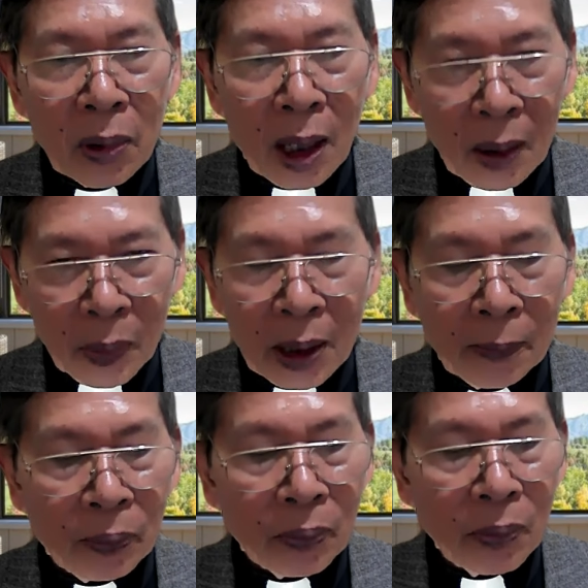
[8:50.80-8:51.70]

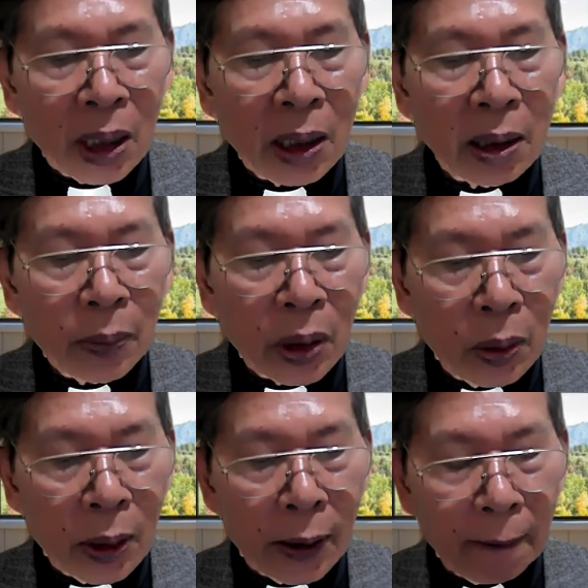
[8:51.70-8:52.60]
Amin. Mari kita
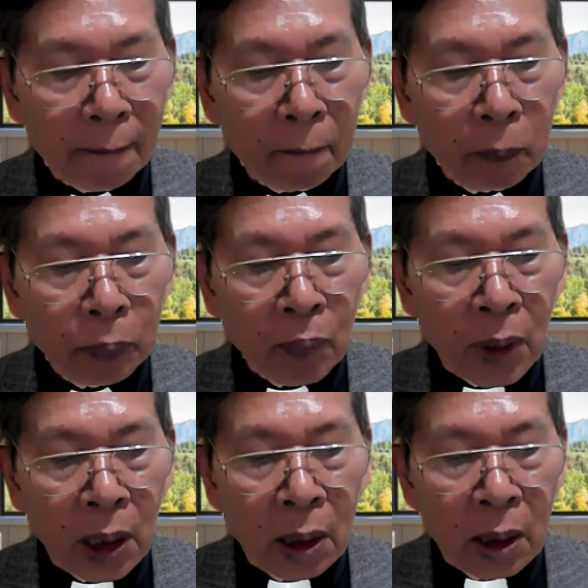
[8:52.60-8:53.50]
berdoa.
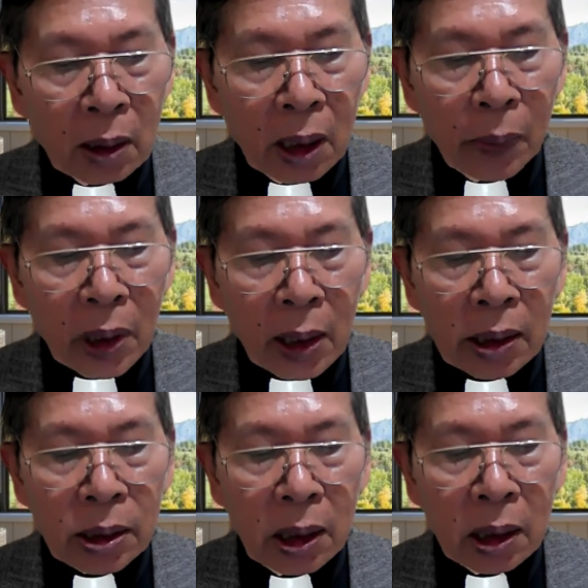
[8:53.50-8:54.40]
Terima
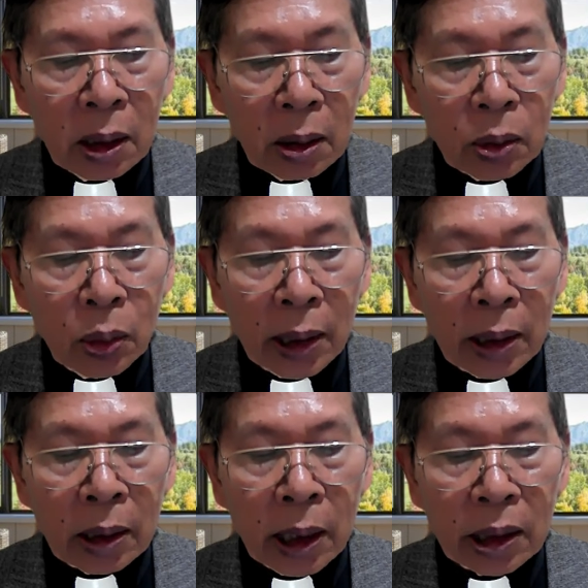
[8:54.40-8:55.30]
kasih
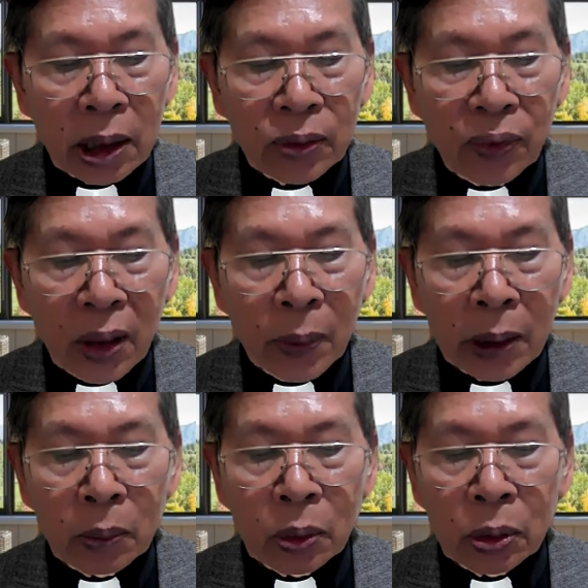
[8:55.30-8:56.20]
Tuhan atas
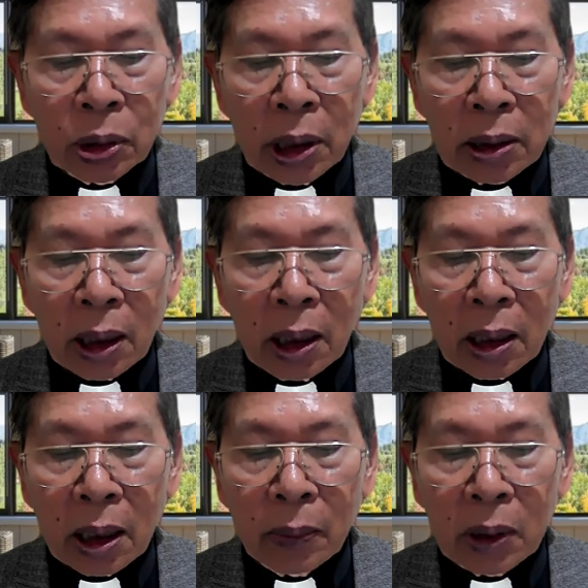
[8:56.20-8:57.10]
firman-Mu yang
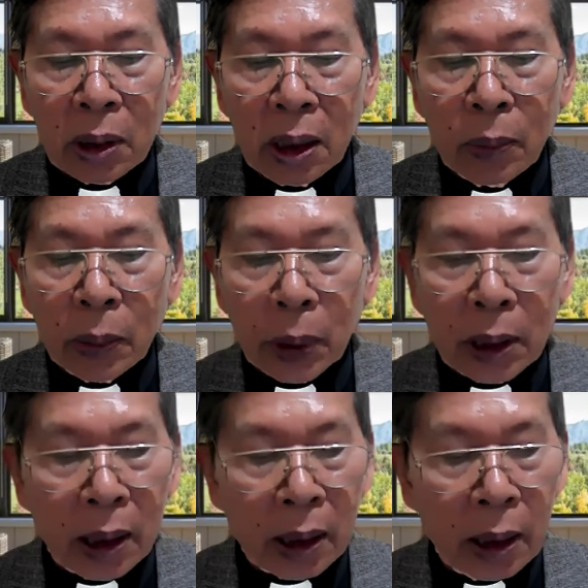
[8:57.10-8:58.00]
telah kami terima
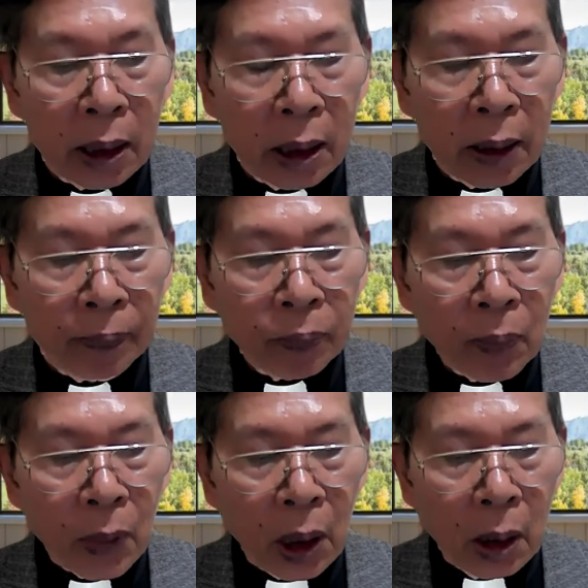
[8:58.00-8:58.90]
pada hari ini.
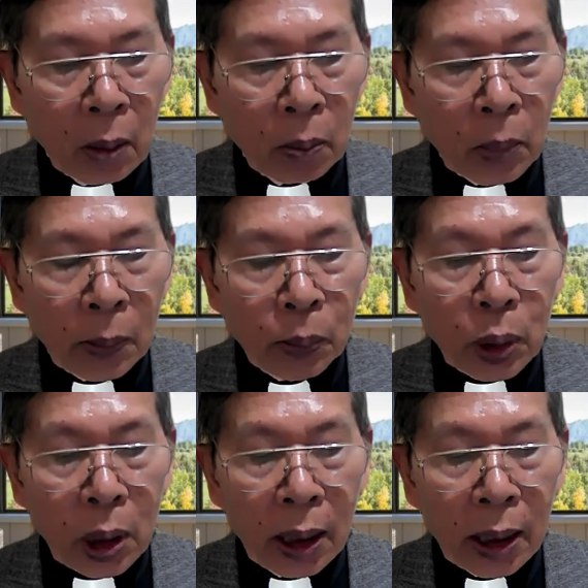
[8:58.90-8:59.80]

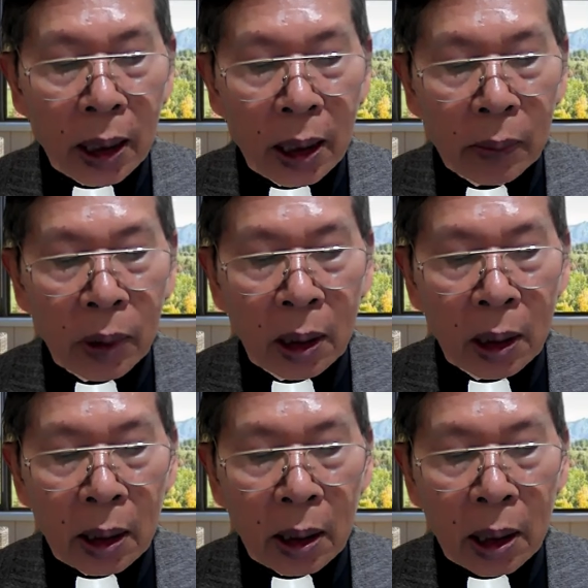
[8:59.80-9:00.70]
Mampukanlah
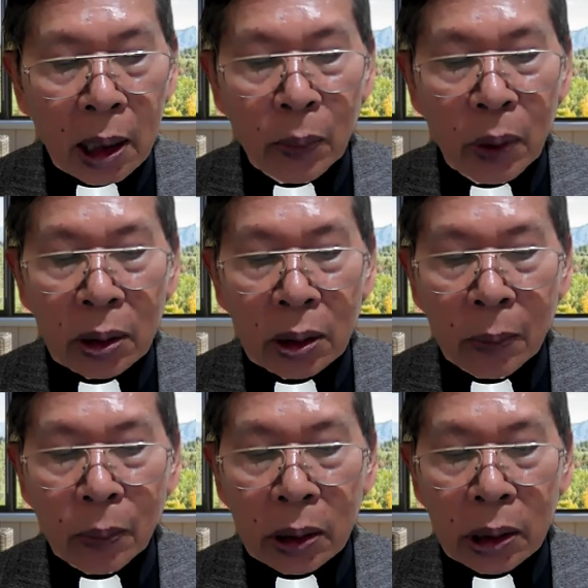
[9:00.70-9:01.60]
kami agar kami
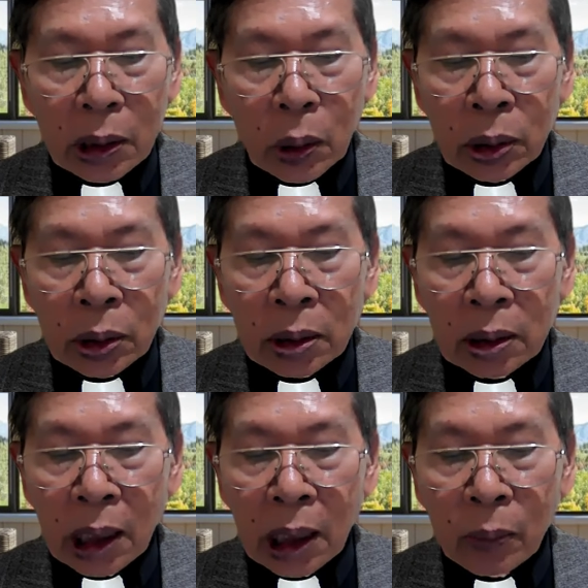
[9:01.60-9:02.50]
tetap bertekun
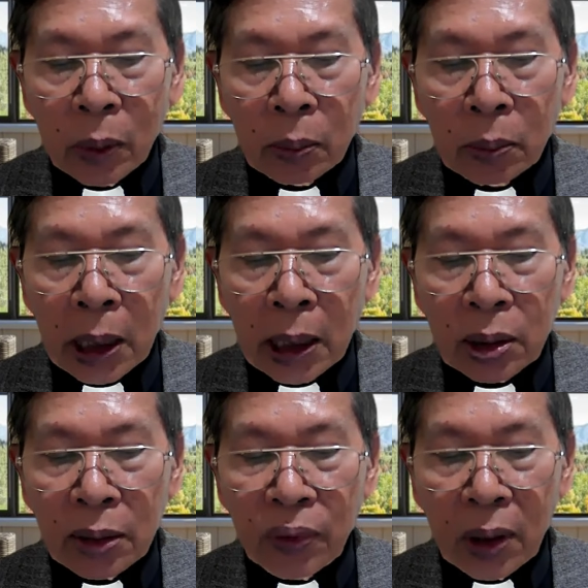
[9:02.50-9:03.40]
dalam
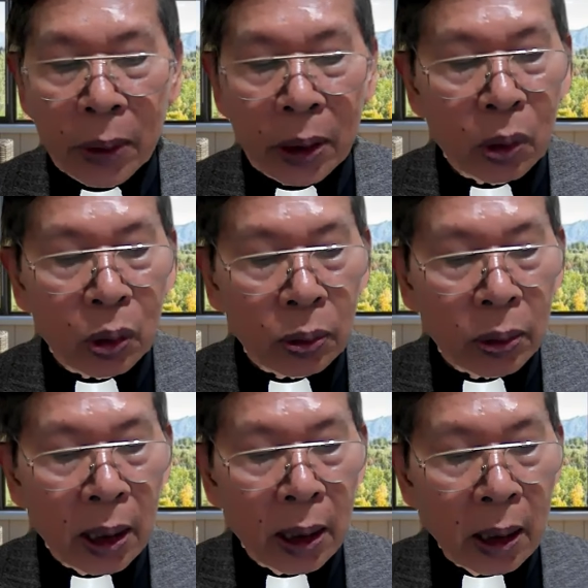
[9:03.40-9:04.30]
membaca firman-Mu,
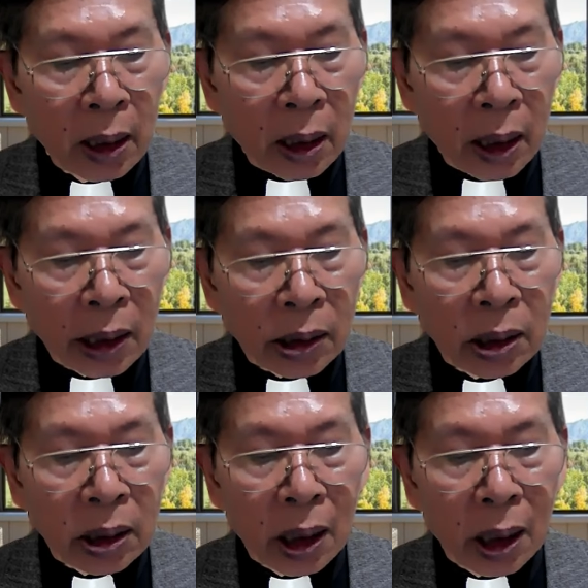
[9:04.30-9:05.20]

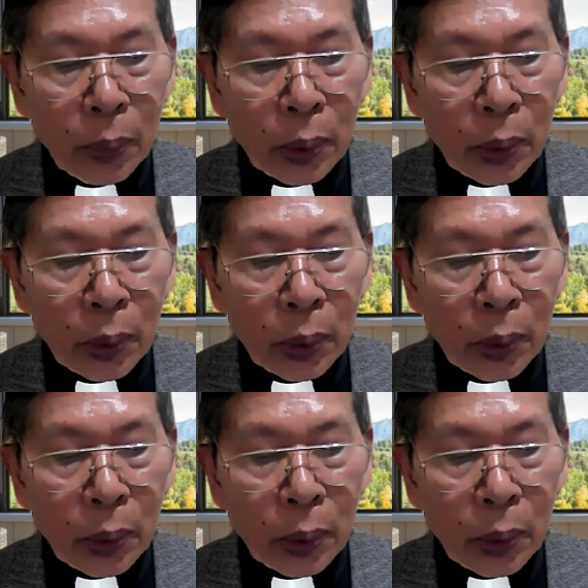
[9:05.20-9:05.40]
rajin dalam